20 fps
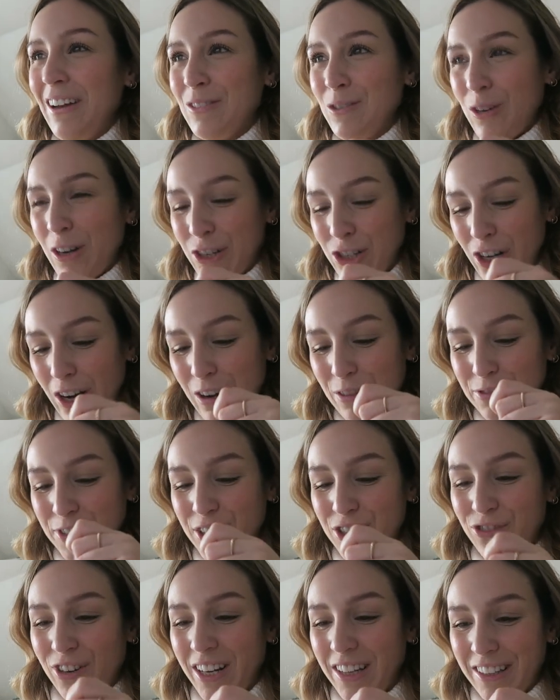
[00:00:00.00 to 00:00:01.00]
Rendu en janvier,
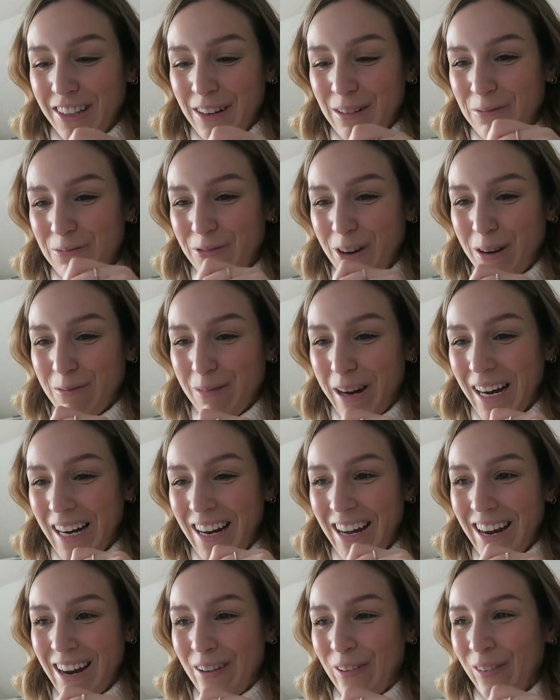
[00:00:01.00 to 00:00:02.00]
je vais être comme fuck
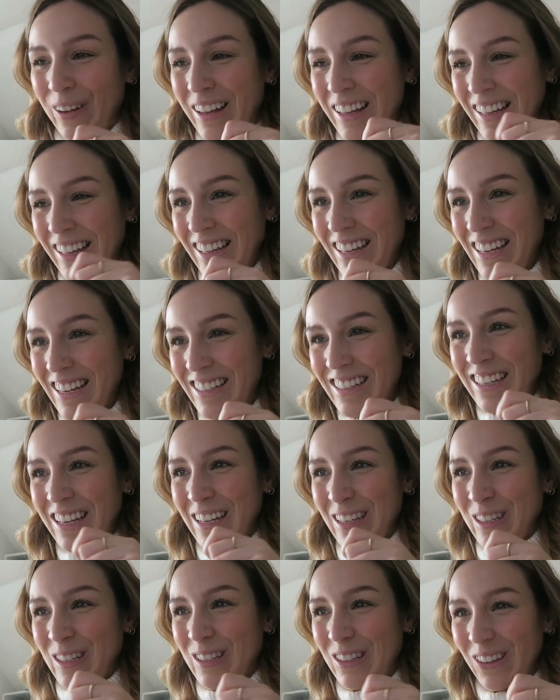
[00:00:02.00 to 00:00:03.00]
my life,
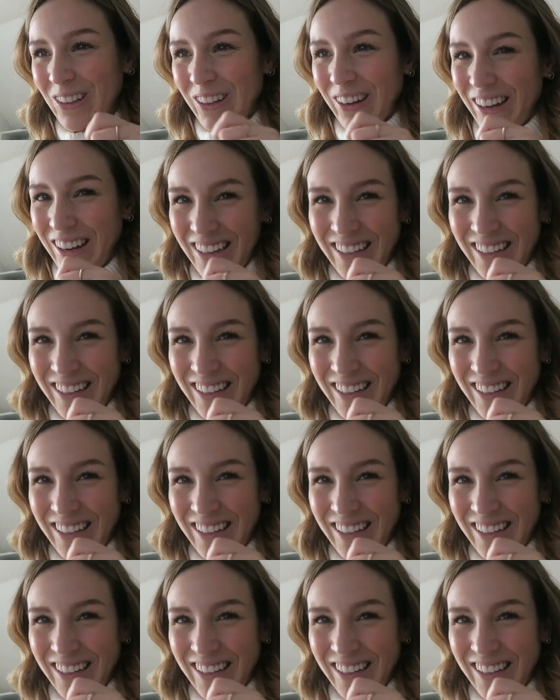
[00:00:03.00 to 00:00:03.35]
c'est sûr.